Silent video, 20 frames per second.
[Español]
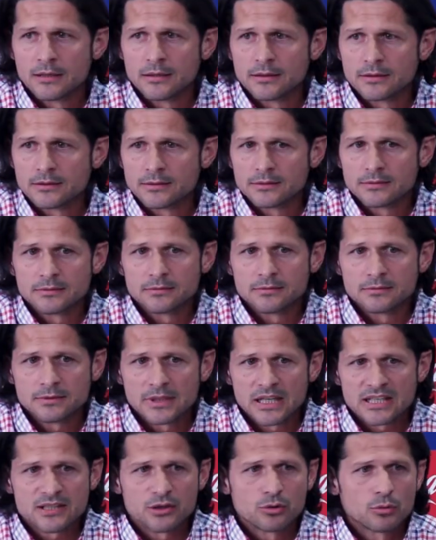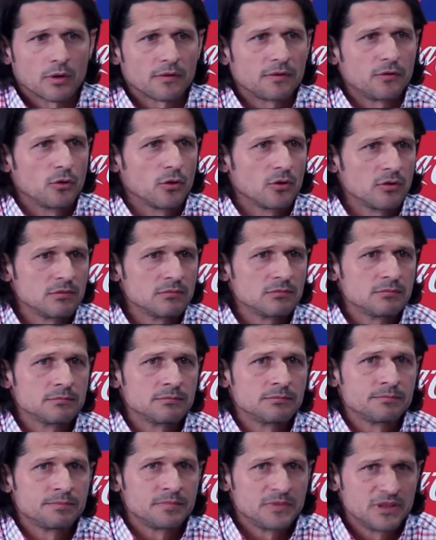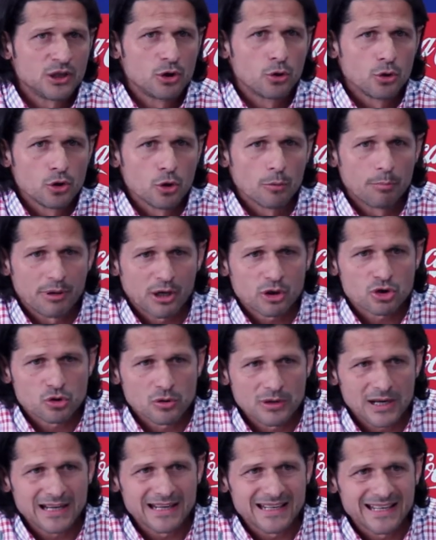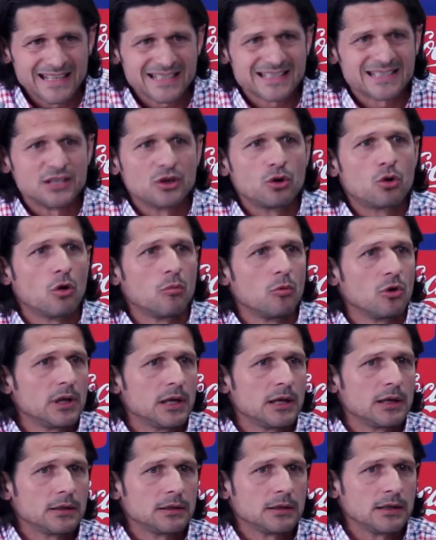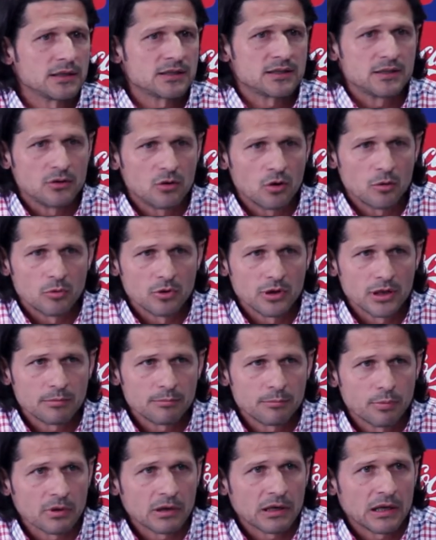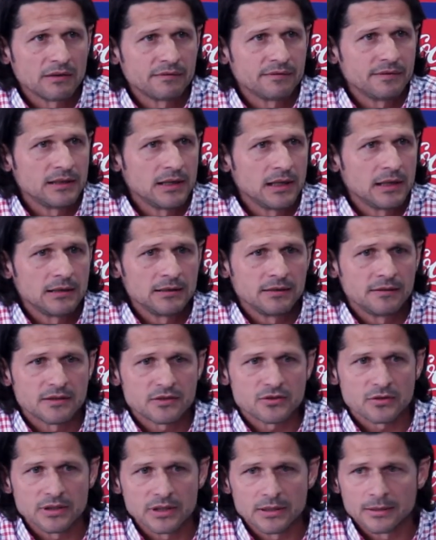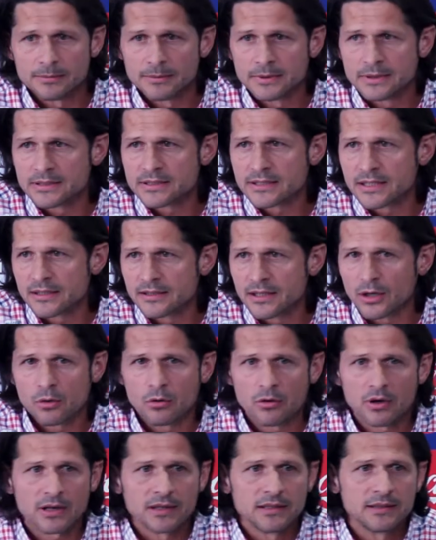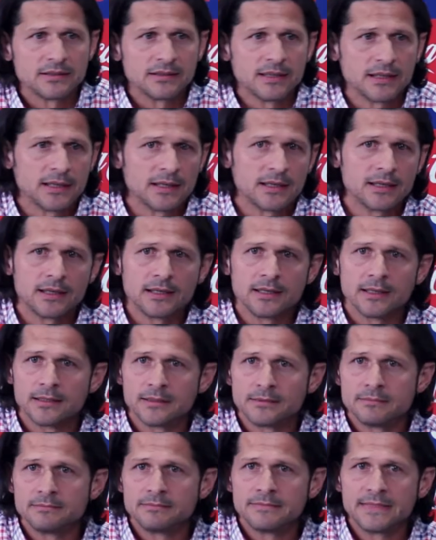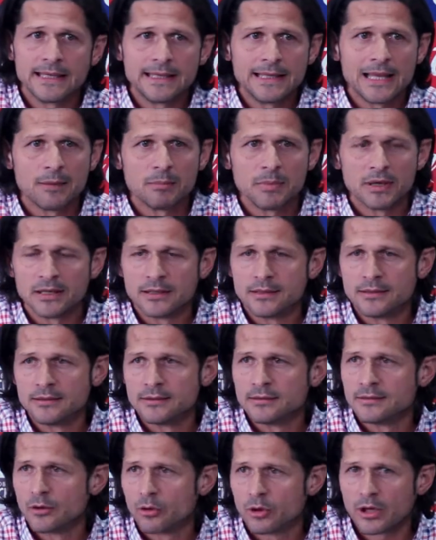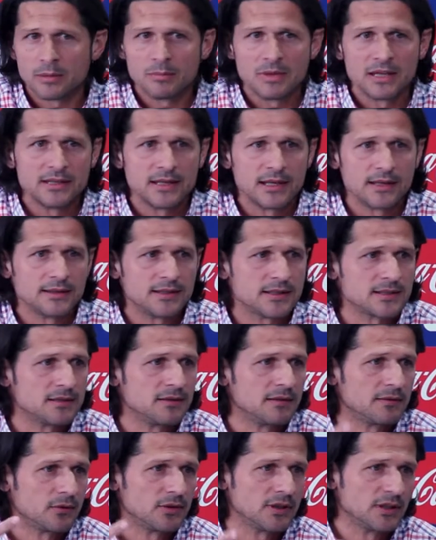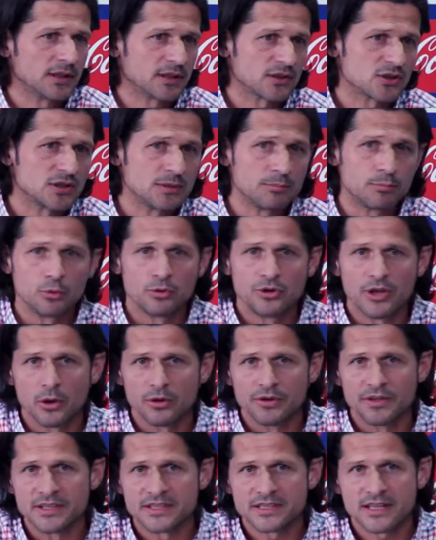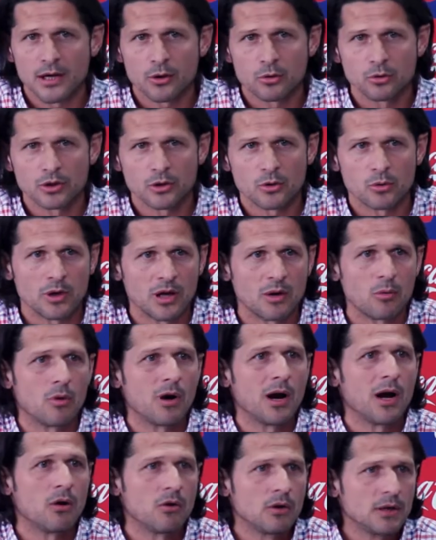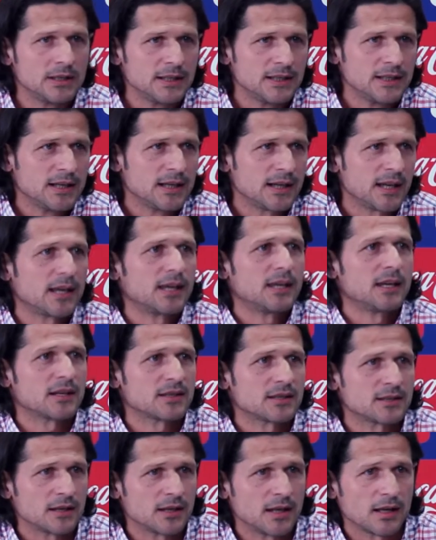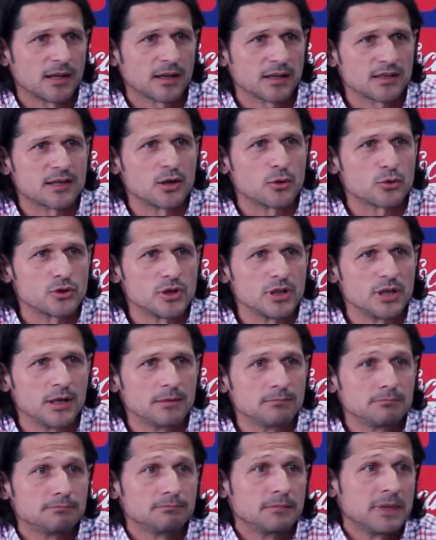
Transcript: Eh, la situación, digo yo, personal es incómoda, es incómoda, porque al final dices, oye, es que te cogen, te, te llaman no y media antes, dices, oye, eres imputado, tienes que acudir con un abogado, ¿qué quieres, qué quieres que os diga?